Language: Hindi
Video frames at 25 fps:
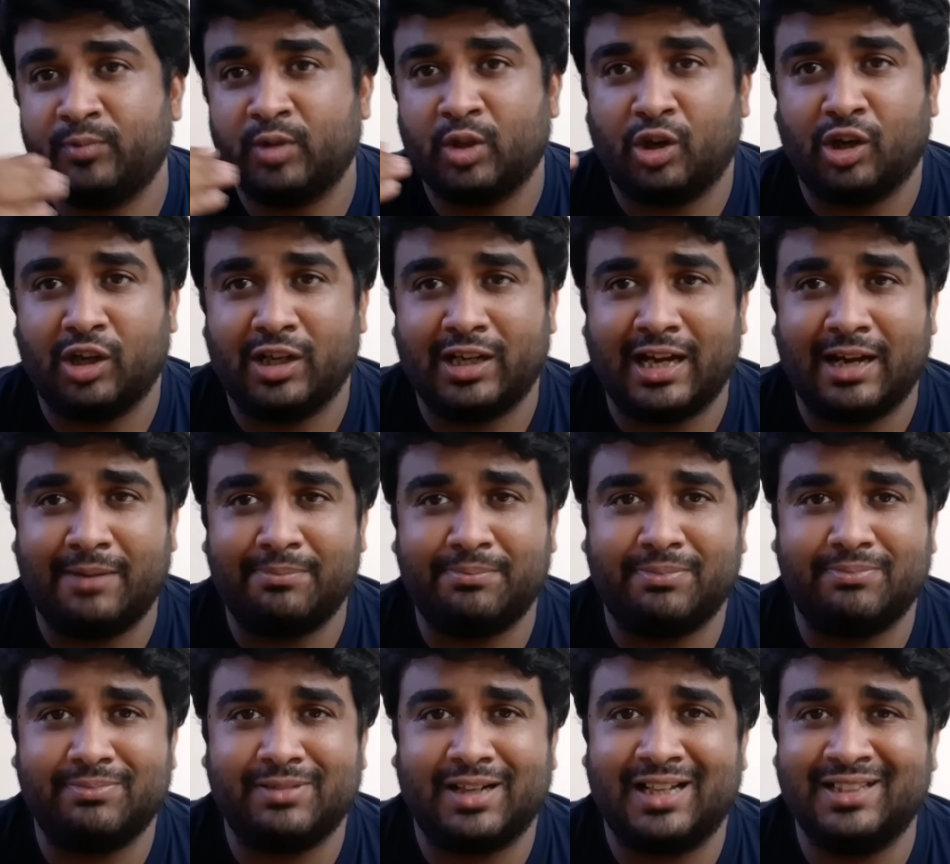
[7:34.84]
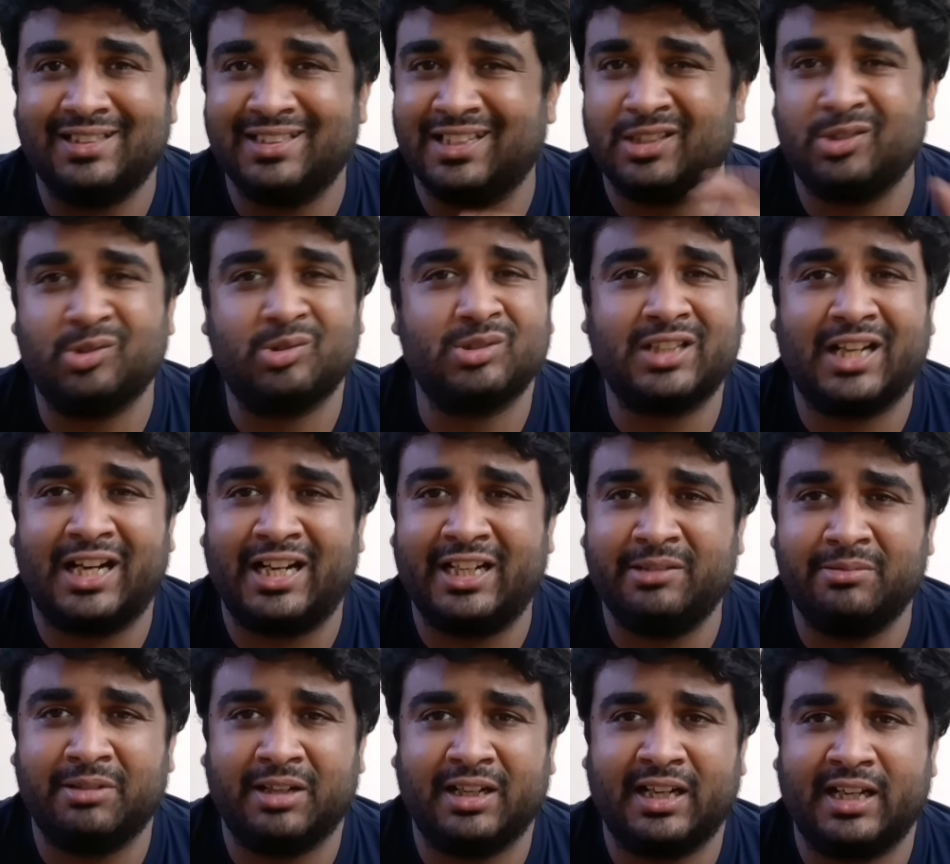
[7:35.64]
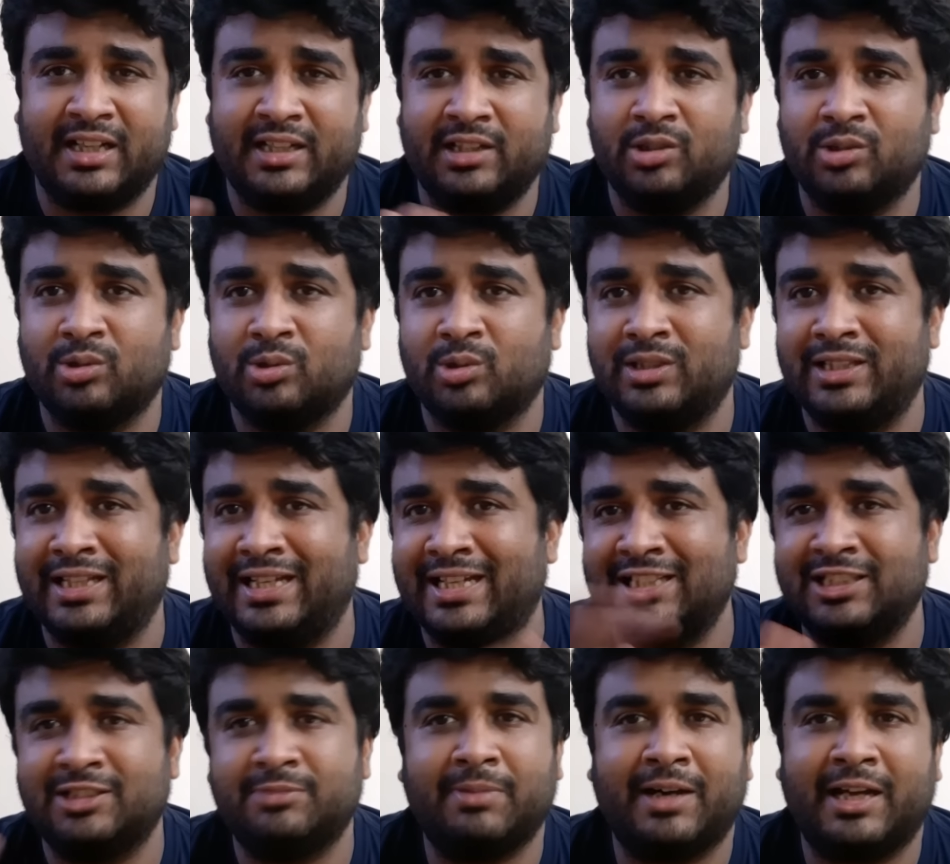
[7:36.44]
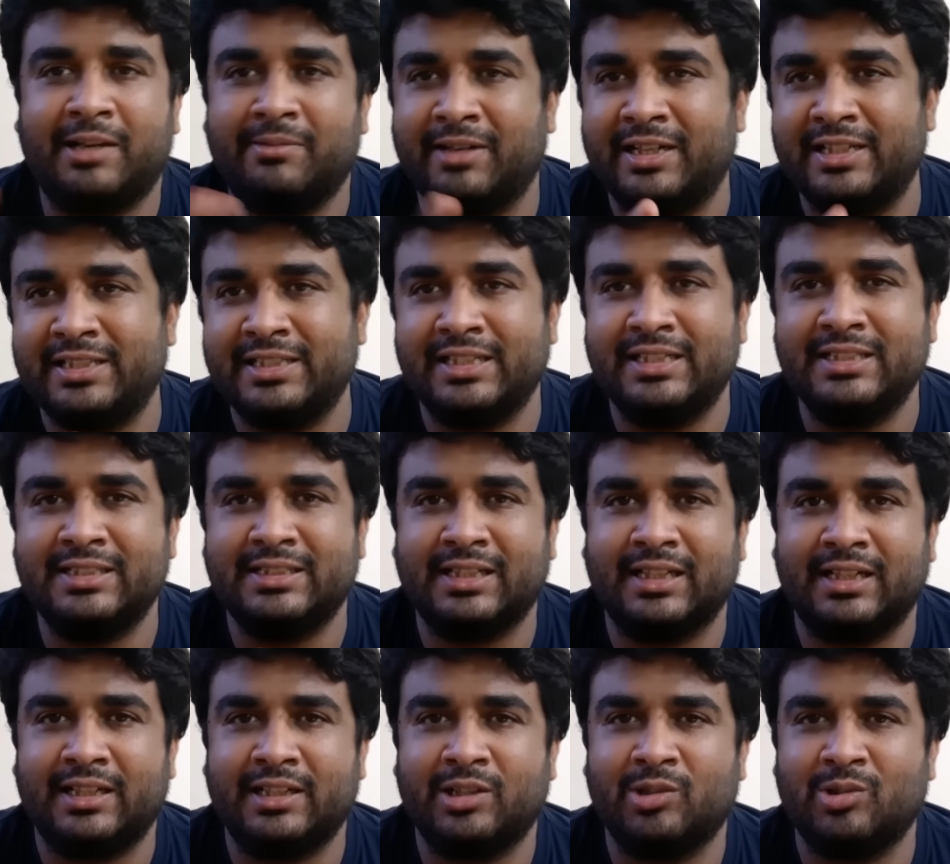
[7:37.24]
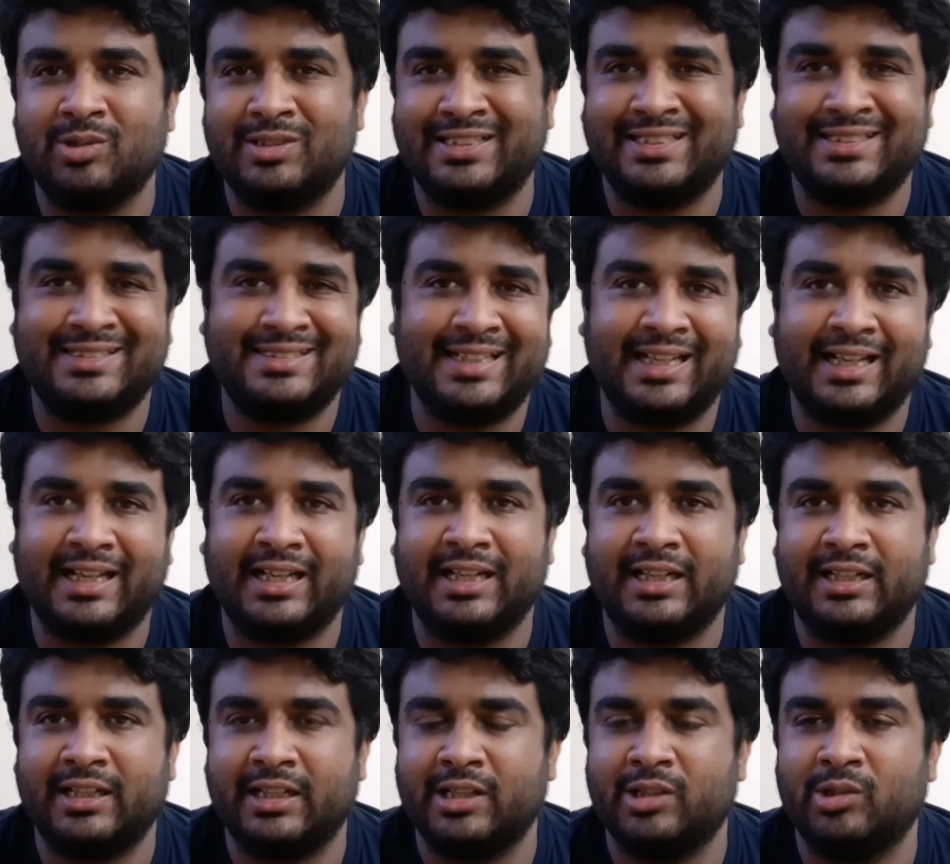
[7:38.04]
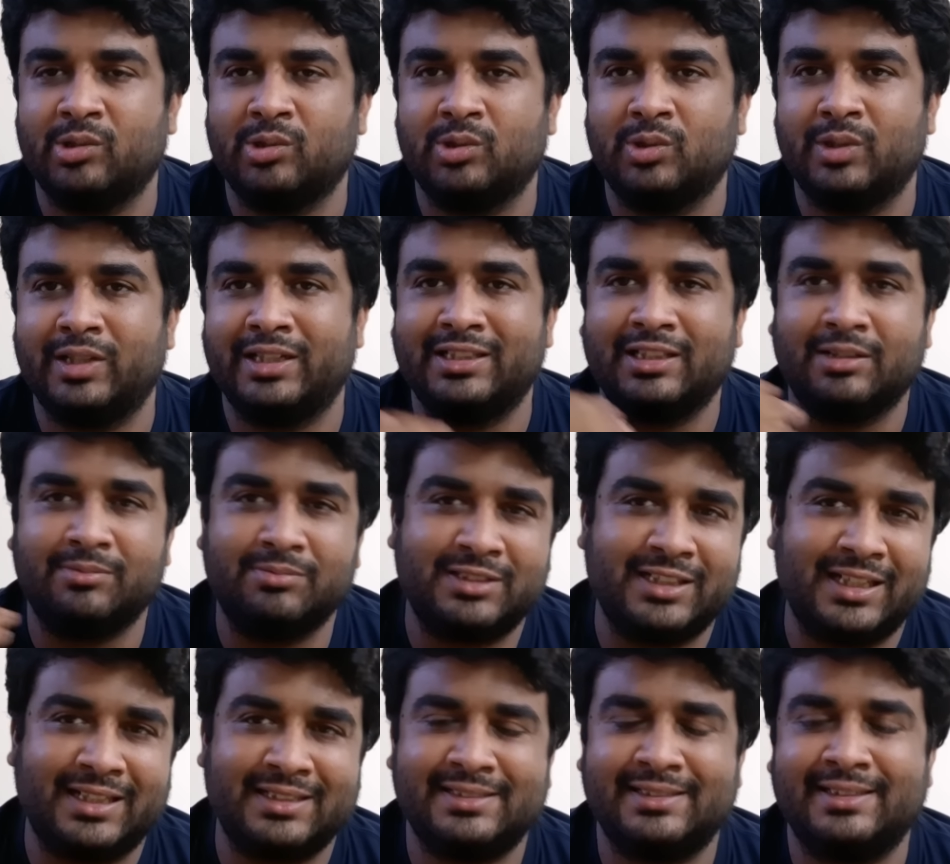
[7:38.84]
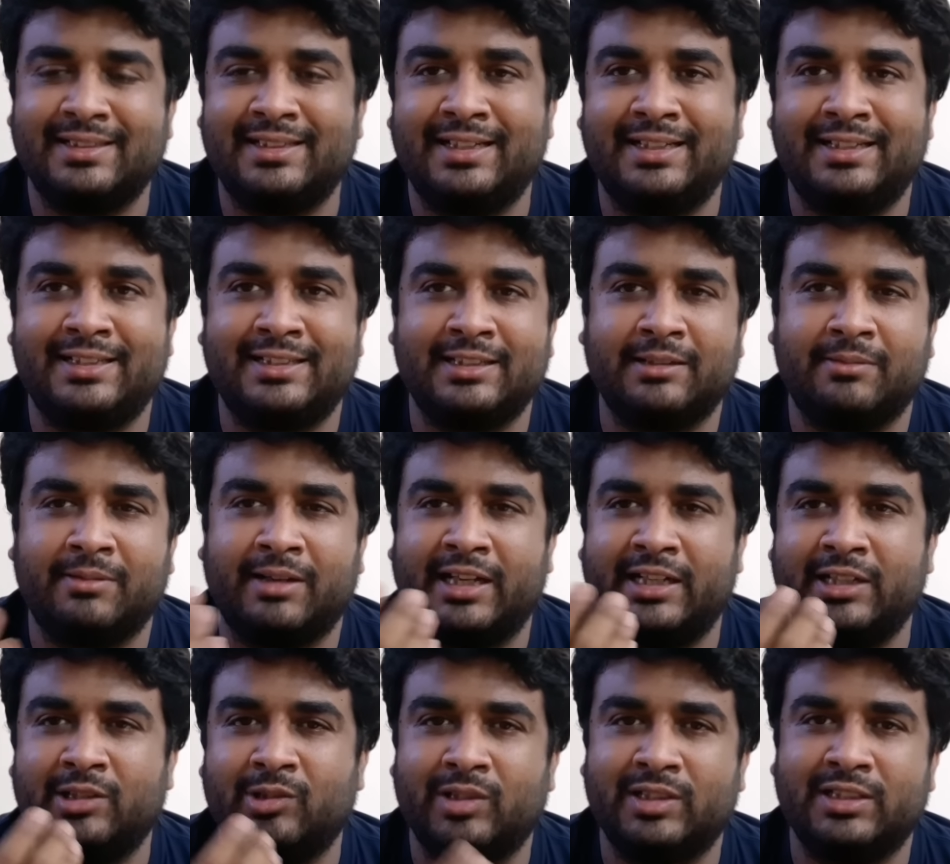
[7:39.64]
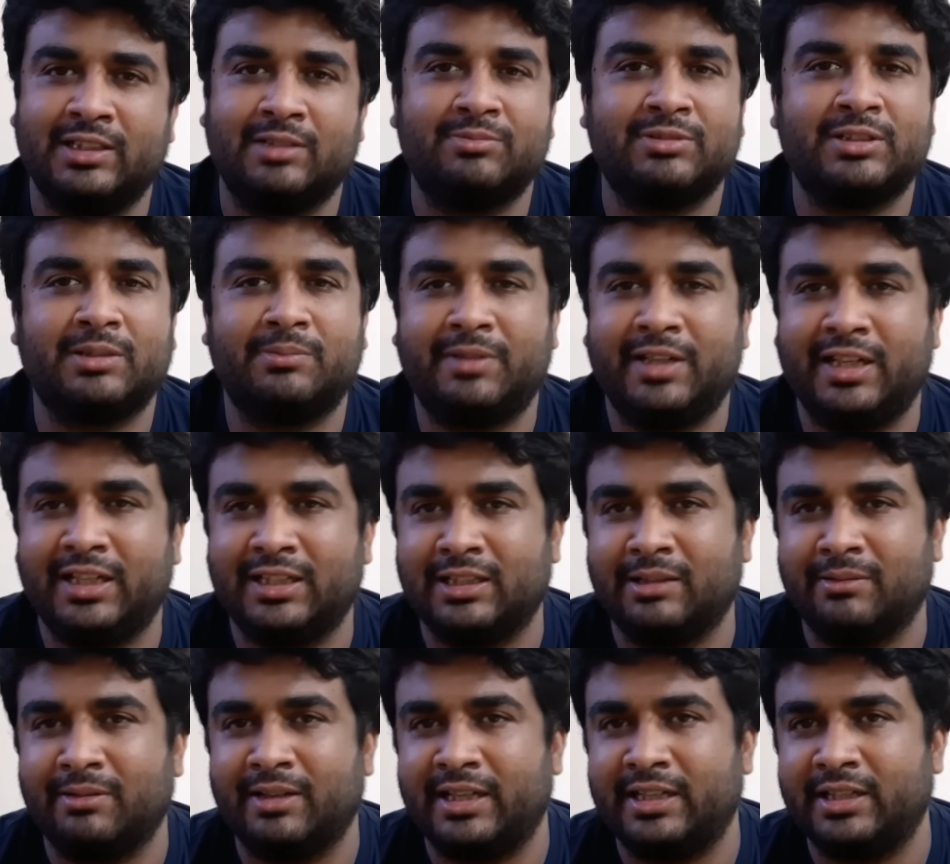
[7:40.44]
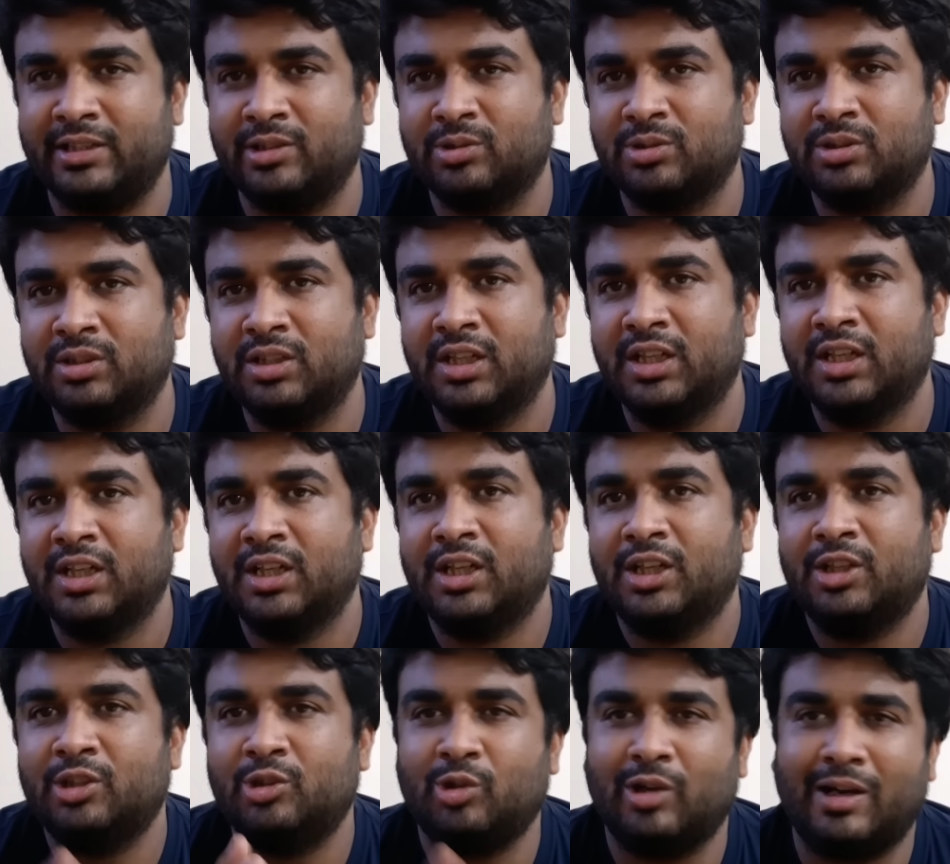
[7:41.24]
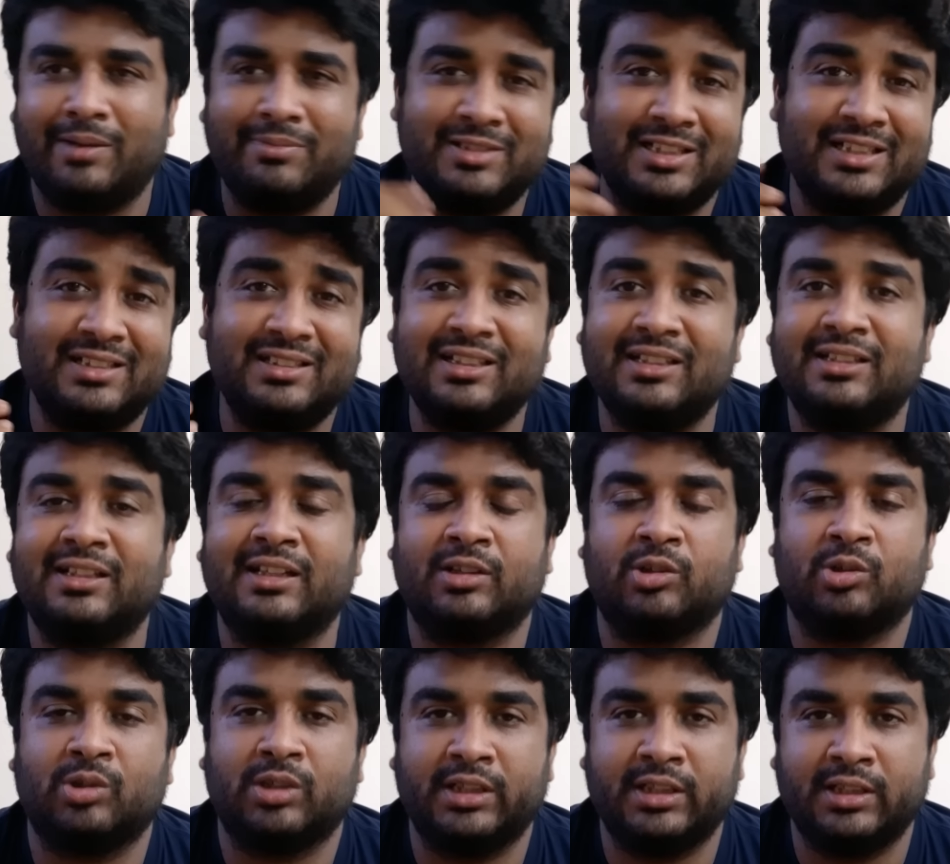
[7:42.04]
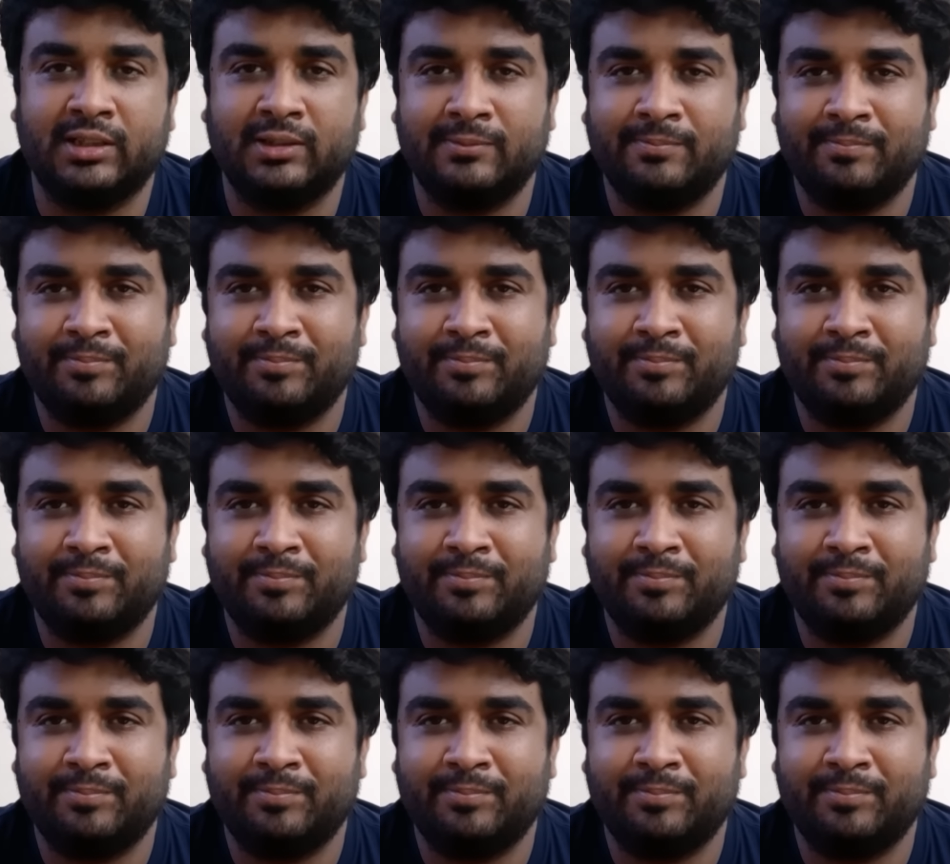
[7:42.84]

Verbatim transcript: और आप अंधाधुंध गाड़ी भगा रहे हो लेंस बार बार चेंज कर रहे हो जिगजैग कर रहे हो एकदम से एक्सेलरेटर दबा रहे हो एकदम से ब्रेक दबा रहे हो तो आप जल्दी थकोगे